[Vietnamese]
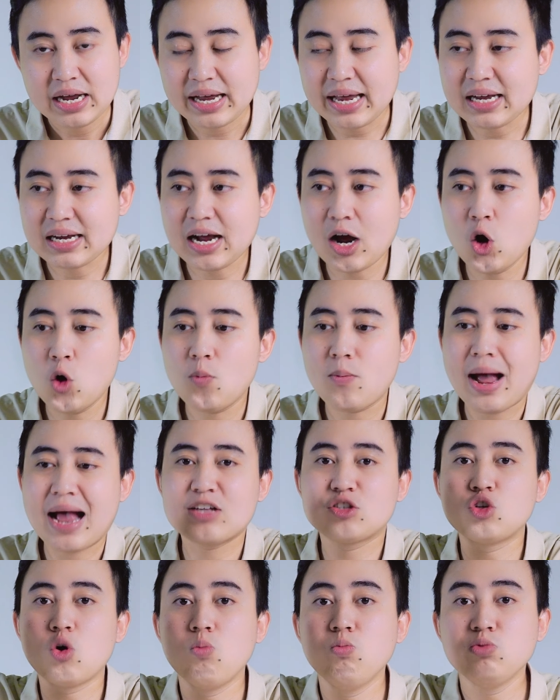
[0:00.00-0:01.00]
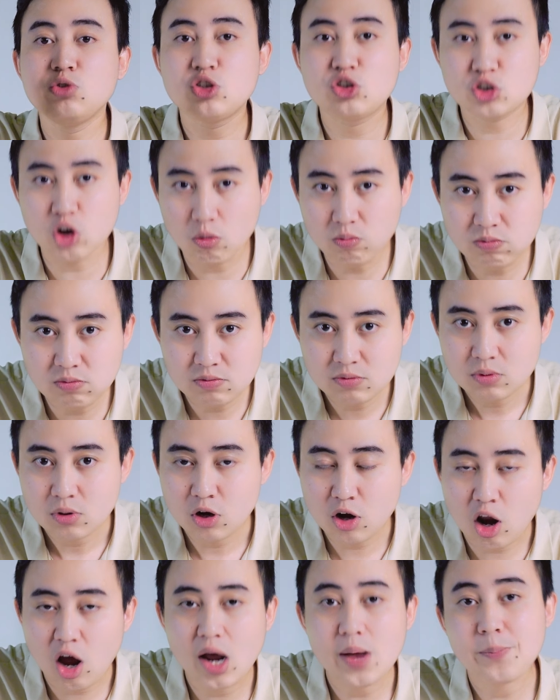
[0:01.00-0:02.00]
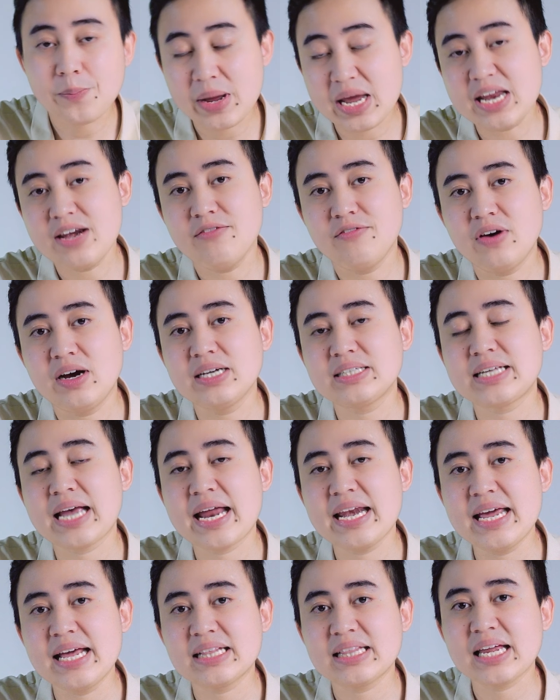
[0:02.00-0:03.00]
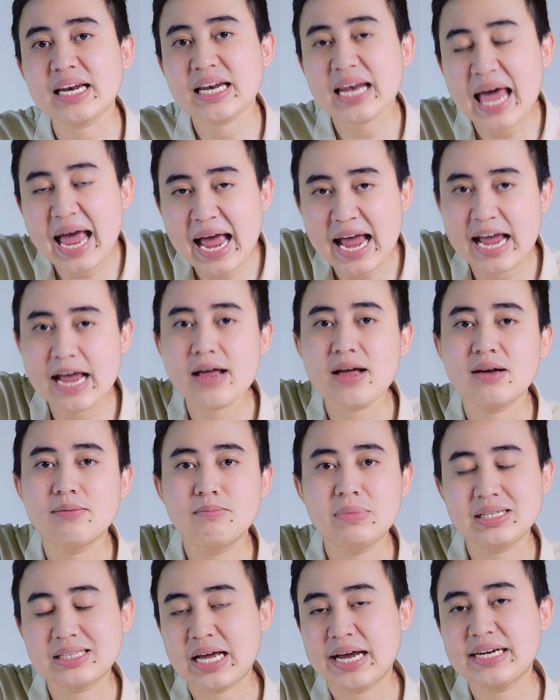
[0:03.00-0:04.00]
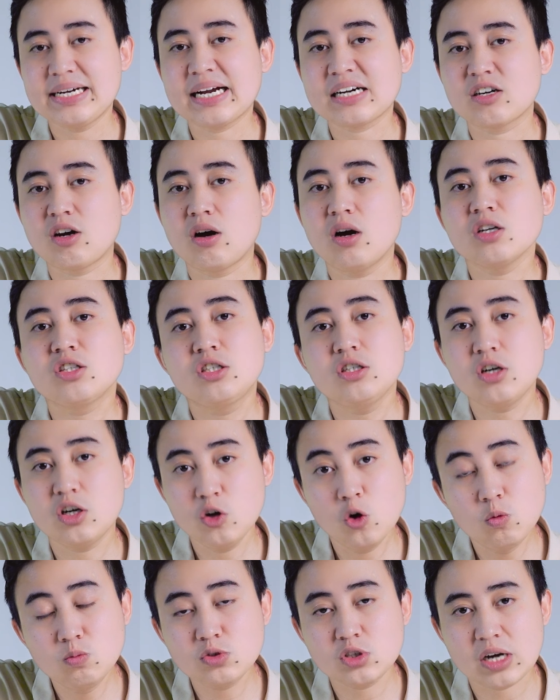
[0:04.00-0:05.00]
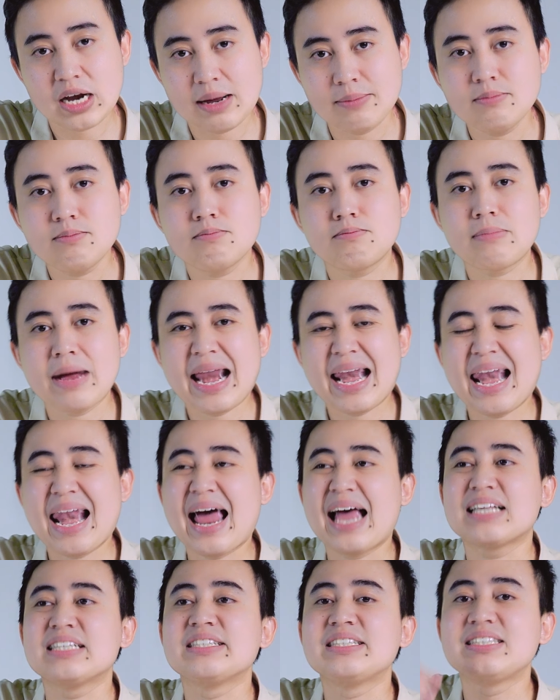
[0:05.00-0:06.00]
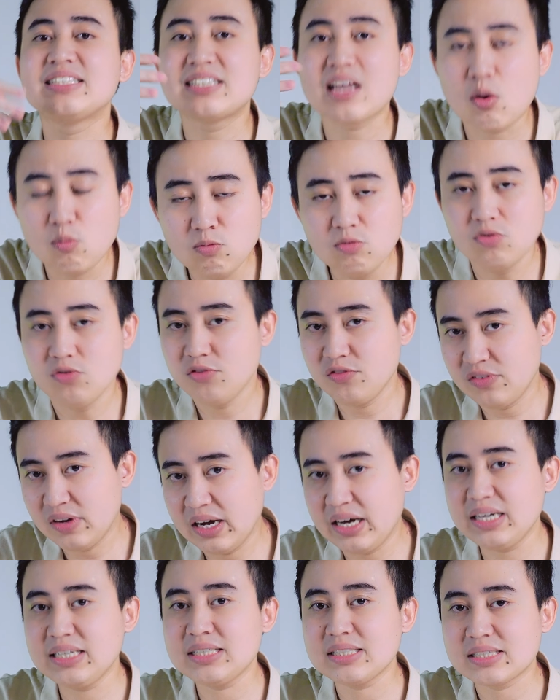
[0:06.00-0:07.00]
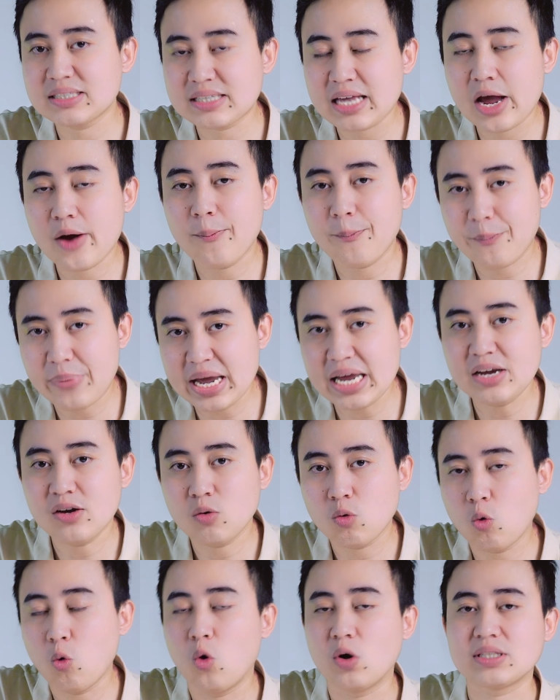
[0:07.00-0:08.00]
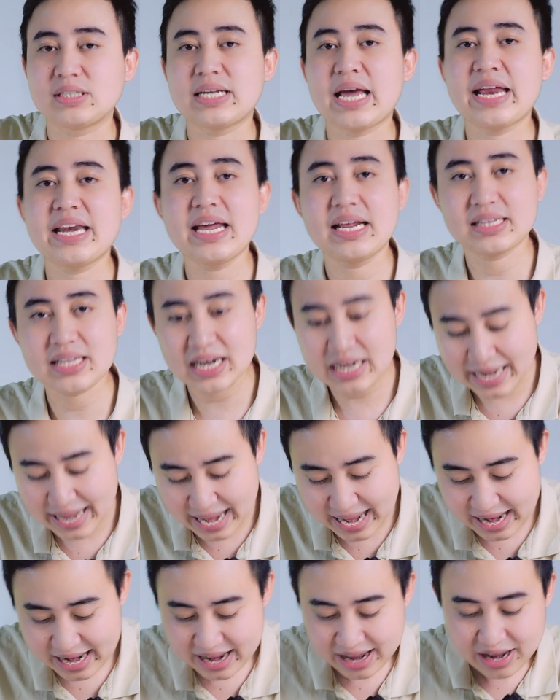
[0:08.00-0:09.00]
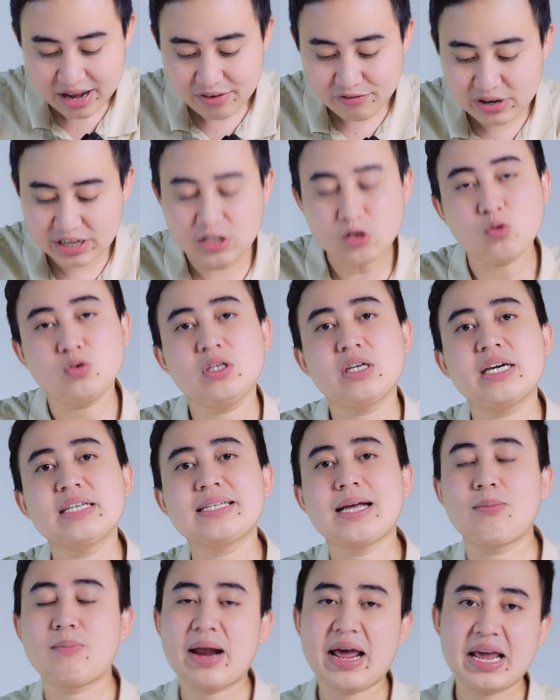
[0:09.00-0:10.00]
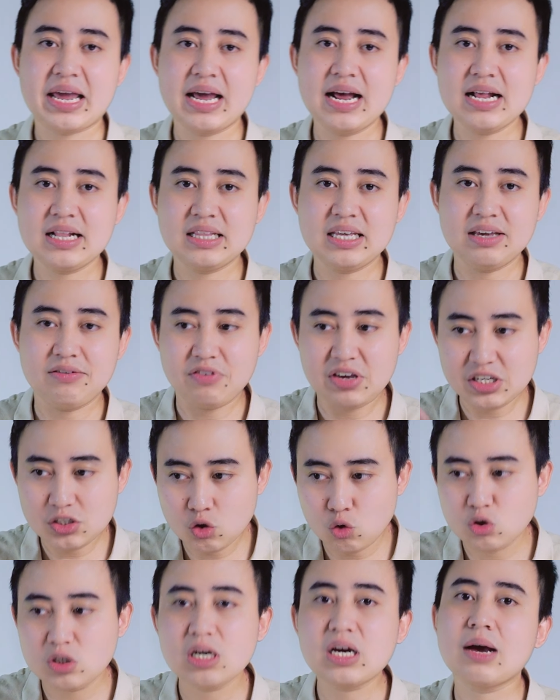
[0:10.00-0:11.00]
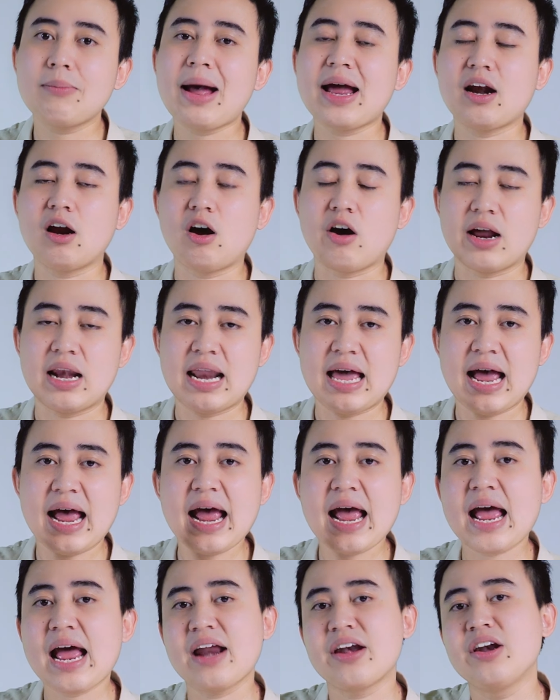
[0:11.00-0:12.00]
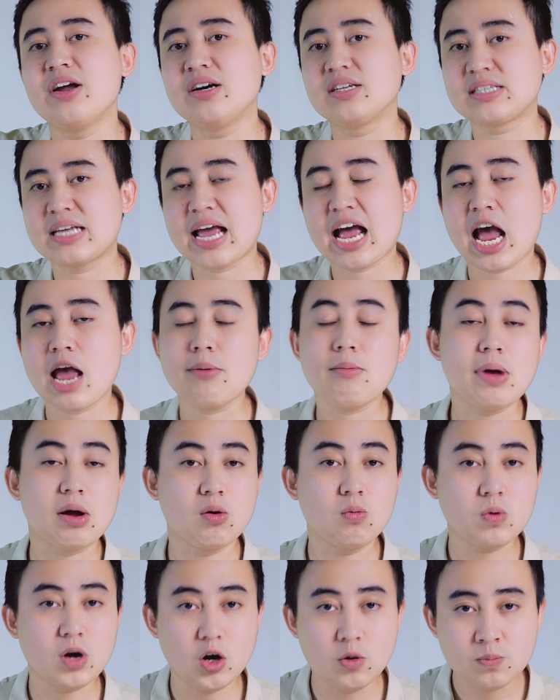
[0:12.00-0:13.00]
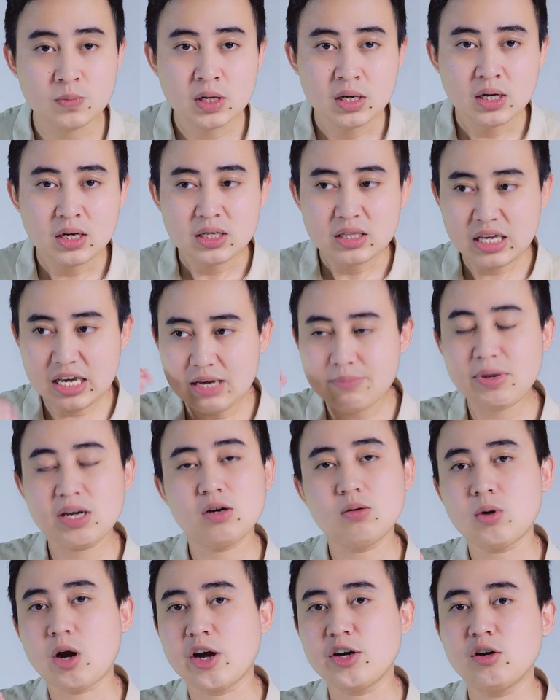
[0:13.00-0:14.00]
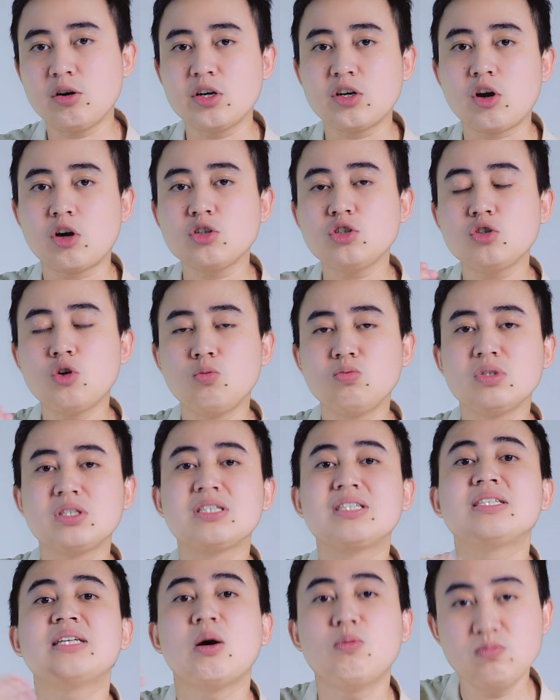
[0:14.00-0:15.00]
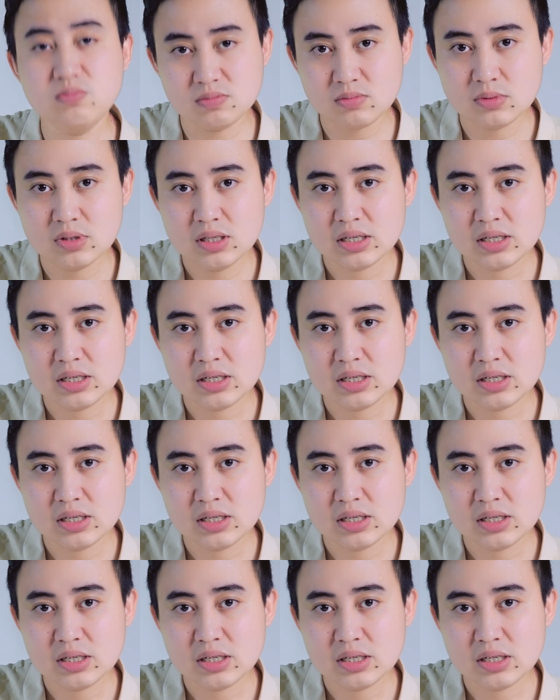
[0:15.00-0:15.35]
cái câu mà dùng chung lõi pin với xe điện Tesla mình thấy rằng nó chưa đúng cho lắm mà là giống với cell pin của xe điện Tesla. Ví dụ như cái dòng này á thì ví dụ như các bạn hỏi là à, a à, NCA 2700 thì mình cũng nói rồi nó dùng giống